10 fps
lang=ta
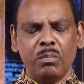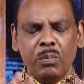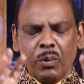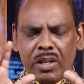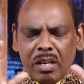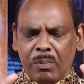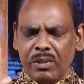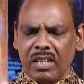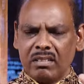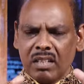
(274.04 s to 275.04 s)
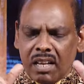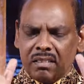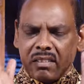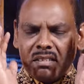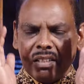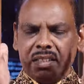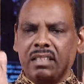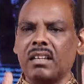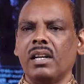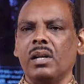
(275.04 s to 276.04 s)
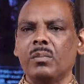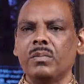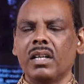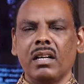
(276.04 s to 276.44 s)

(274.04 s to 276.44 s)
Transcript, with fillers: புதிய புதிய சிறந்த திட்டங்களும்